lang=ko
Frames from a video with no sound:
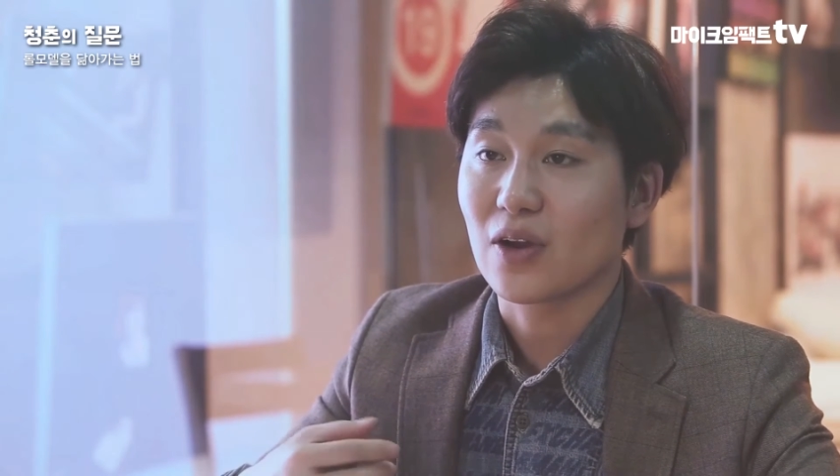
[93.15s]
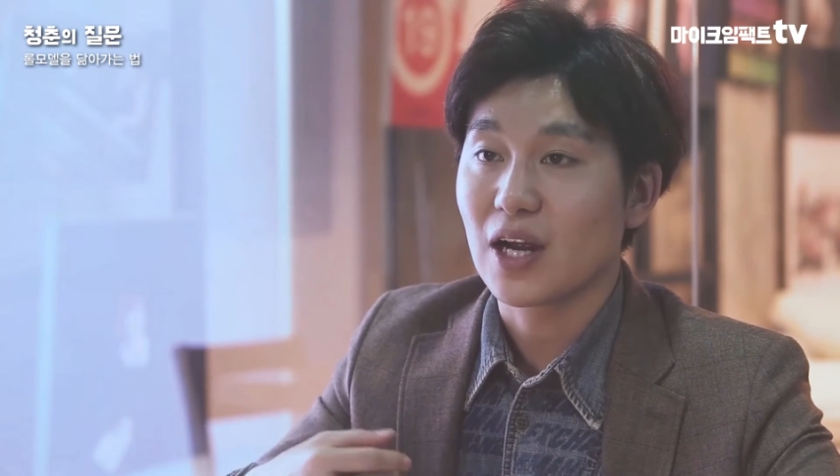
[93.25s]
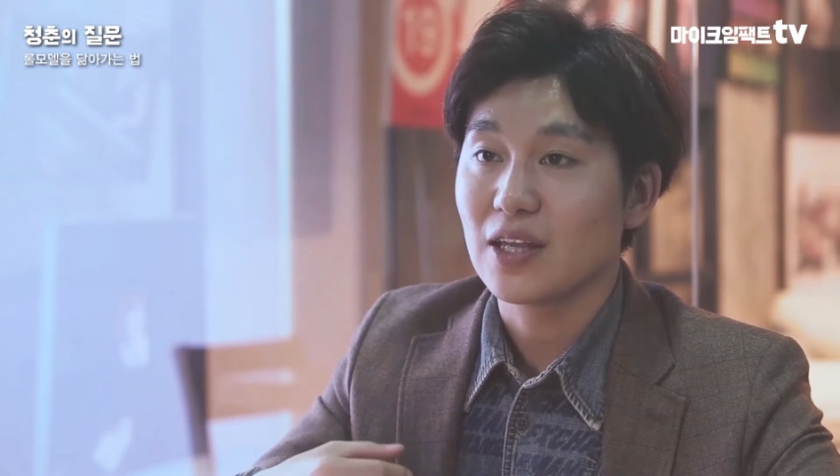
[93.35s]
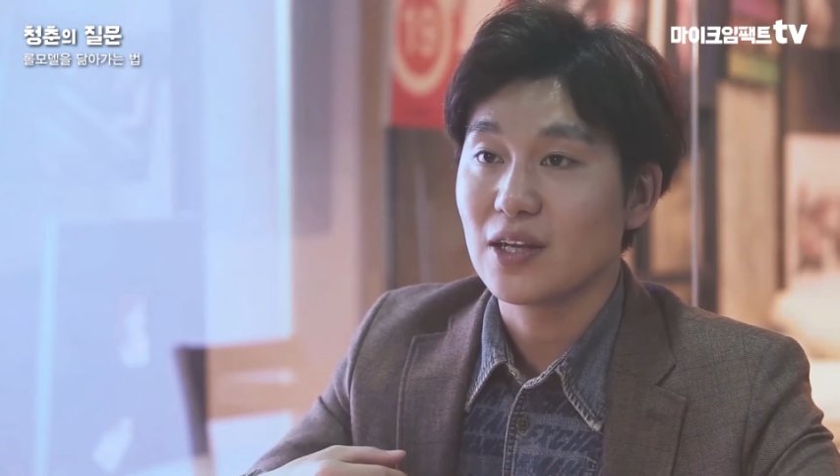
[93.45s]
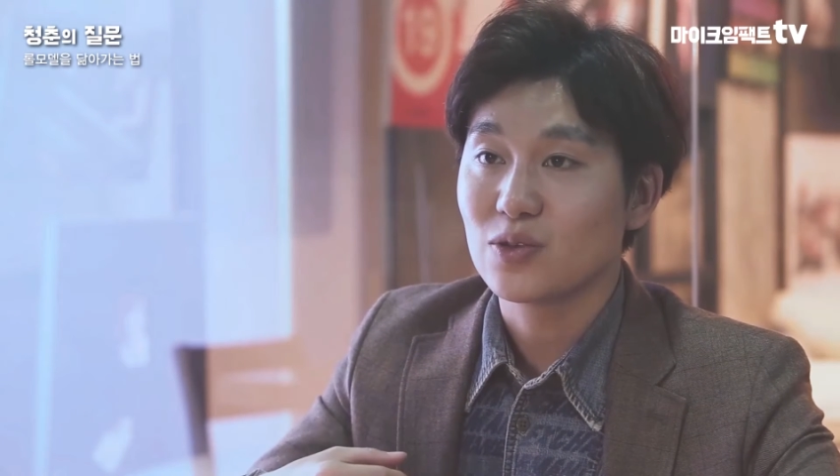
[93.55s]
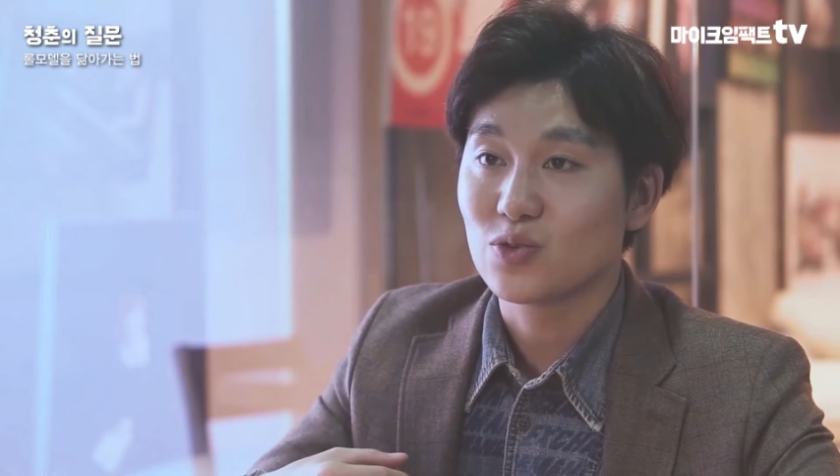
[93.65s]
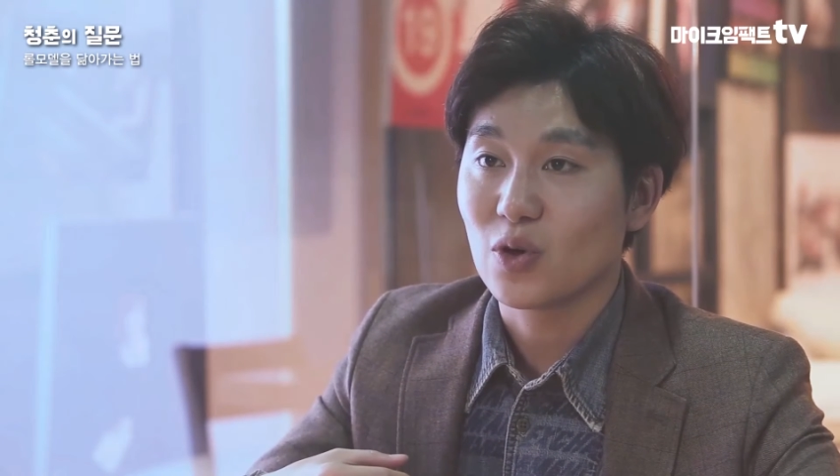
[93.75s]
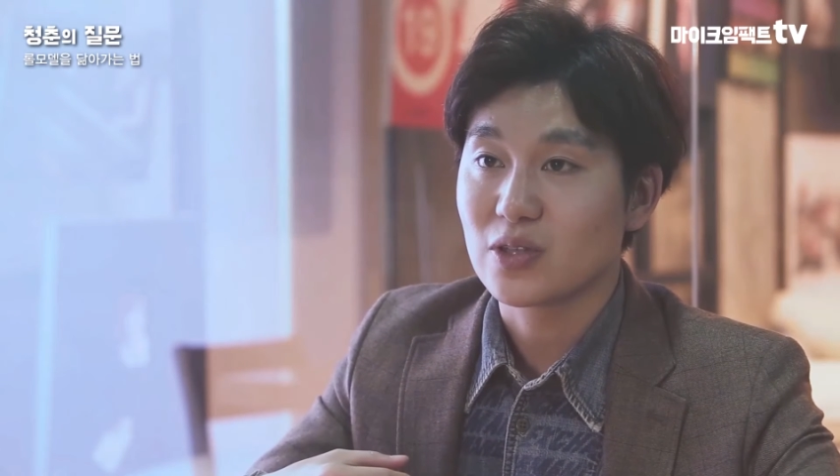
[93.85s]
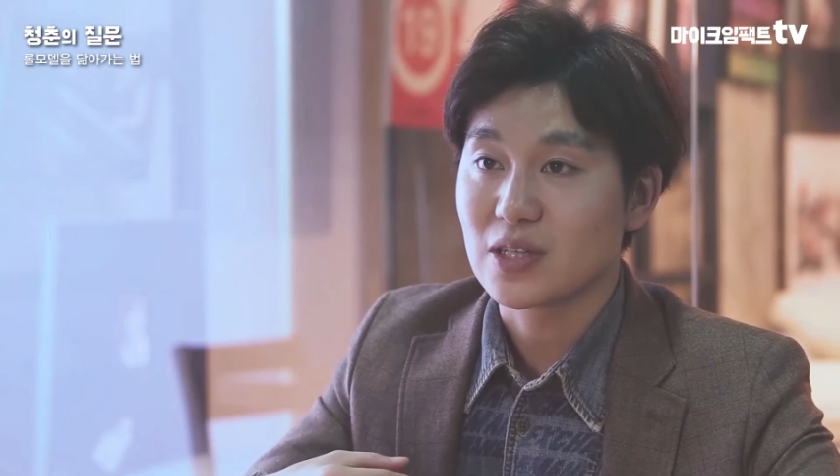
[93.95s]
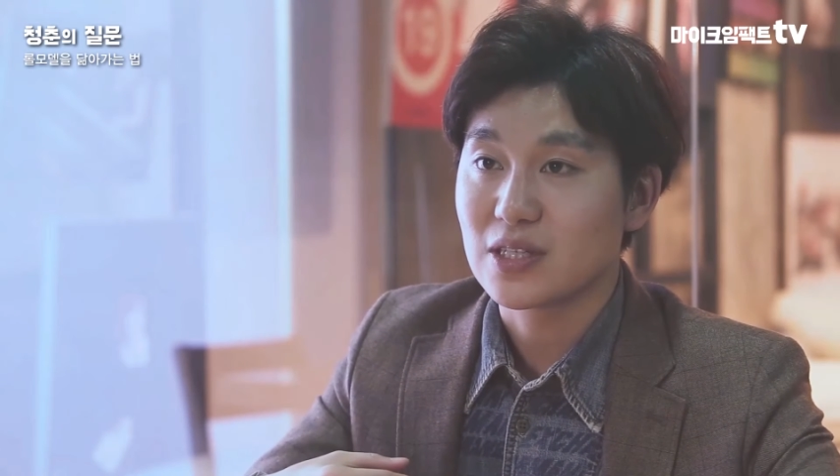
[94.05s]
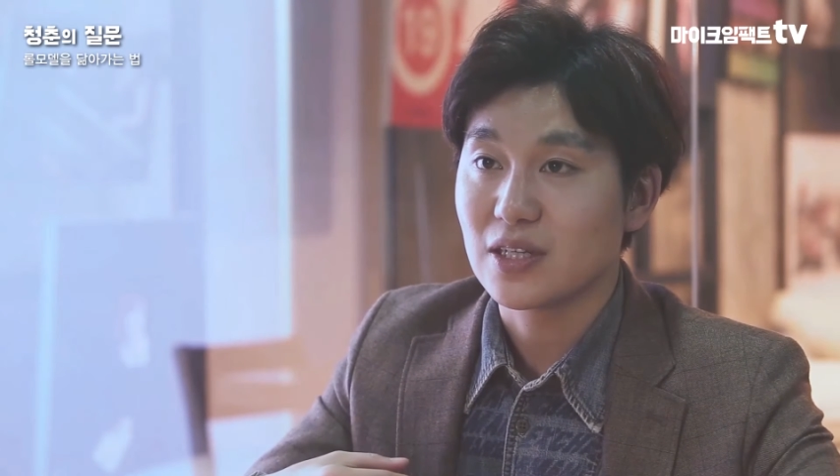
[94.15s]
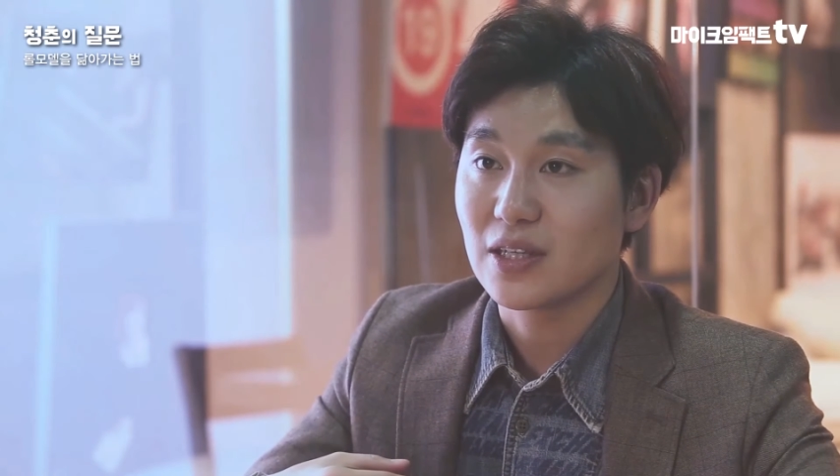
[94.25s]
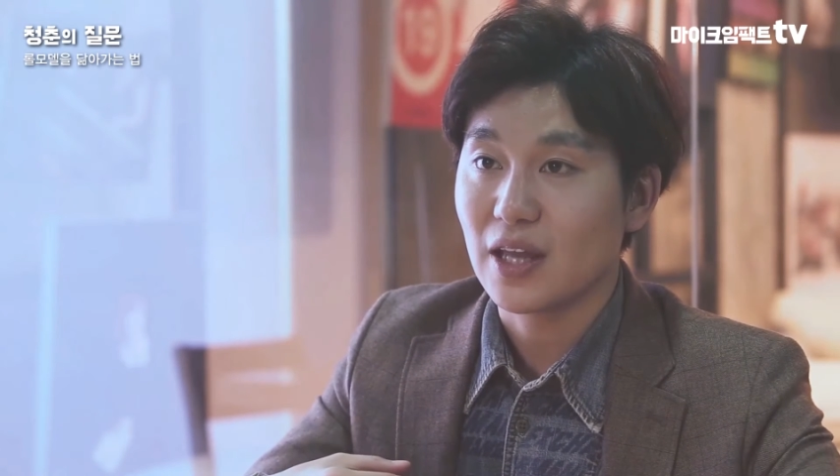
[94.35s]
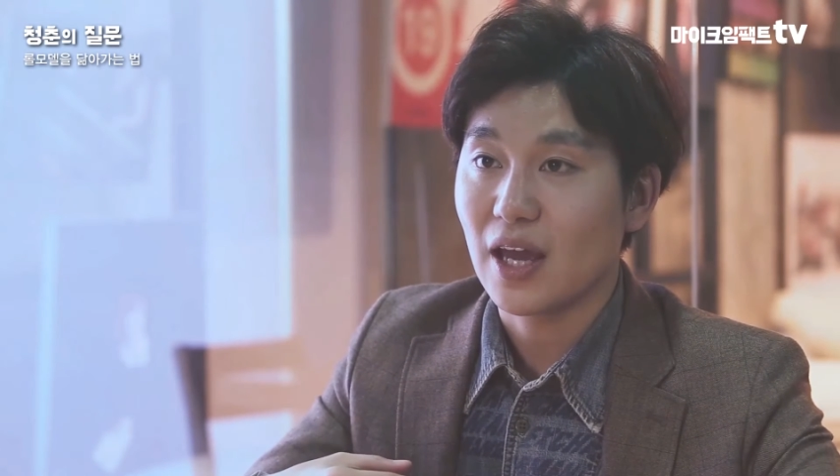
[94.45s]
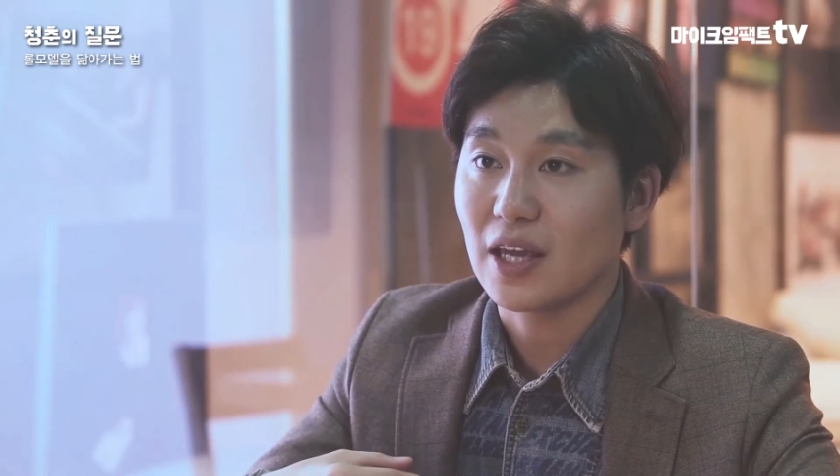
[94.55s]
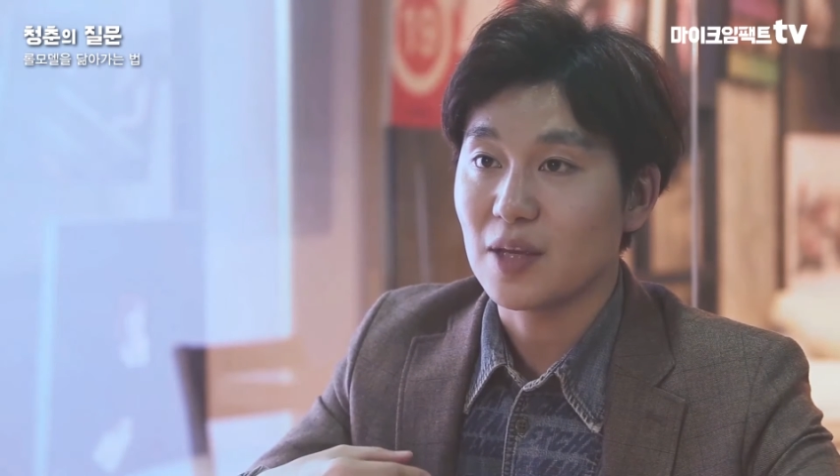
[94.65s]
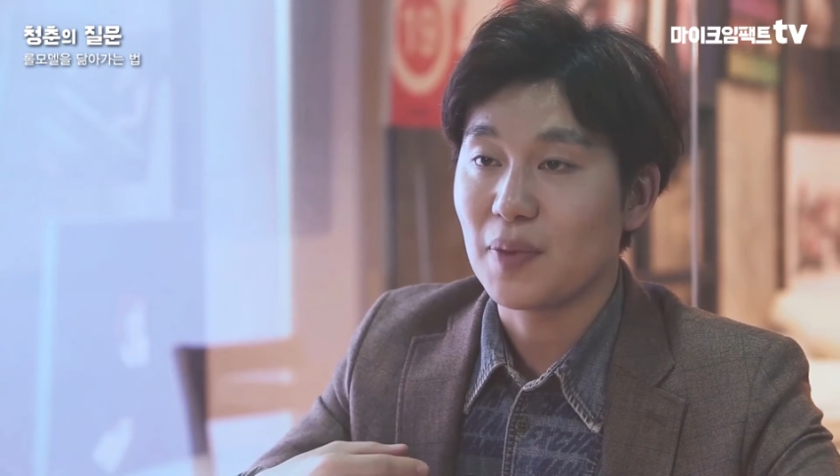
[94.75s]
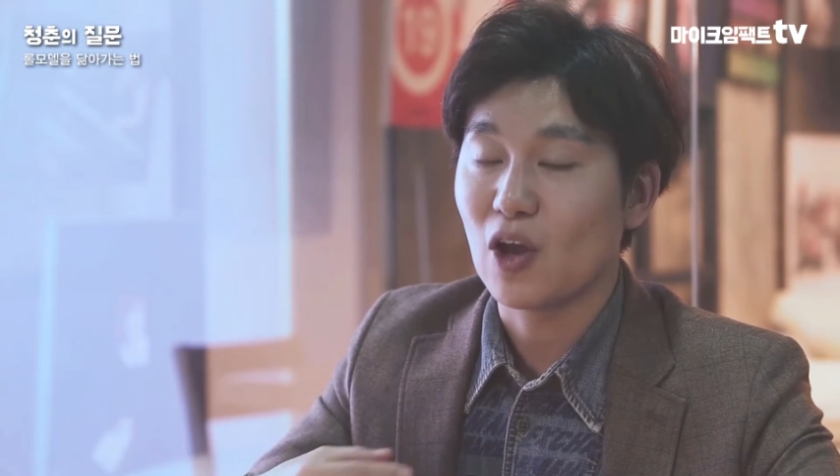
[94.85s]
역할들이 주어졌을 때 이